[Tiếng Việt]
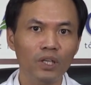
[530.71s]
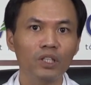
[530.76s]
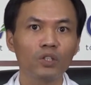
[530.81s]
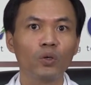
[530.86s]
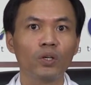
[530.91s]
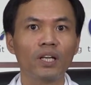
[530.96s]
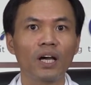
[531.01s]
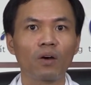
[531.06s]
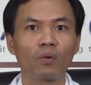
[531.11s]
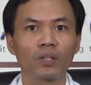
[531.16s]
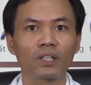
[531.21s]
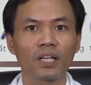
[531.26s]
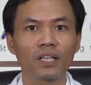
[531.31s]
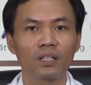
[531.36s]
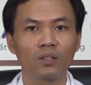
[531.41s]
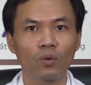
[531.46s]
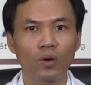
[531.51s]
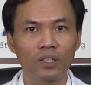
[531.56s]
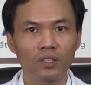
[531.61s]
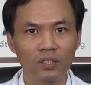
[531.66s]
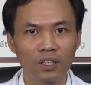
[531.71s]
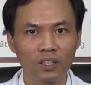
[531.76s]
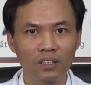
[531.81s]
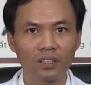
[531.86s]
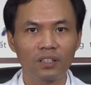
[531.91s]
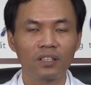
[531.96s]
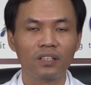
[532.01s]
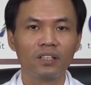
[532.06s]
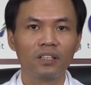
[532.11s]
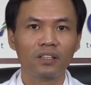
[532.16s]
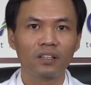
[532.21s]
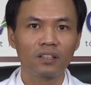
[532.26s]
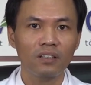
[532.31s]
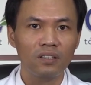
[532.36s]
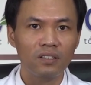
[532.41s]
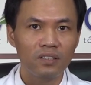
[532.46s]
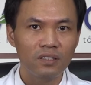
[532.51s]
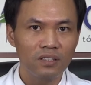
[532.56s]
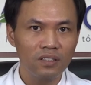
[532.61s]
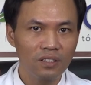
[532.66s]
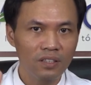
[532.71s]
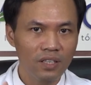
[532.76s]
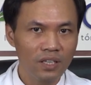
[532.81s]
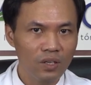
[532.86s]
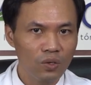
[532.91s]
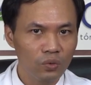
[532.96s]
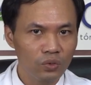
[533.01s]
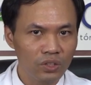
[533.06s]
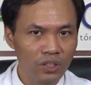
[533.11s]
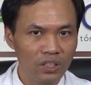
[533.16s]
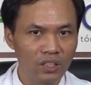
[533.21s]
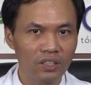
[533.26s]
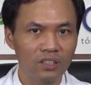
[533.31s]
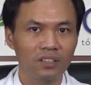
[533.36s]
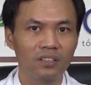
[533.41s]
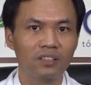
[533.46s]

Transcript: cái chuyển đảo huyết thanh toàn diện từ điều trị,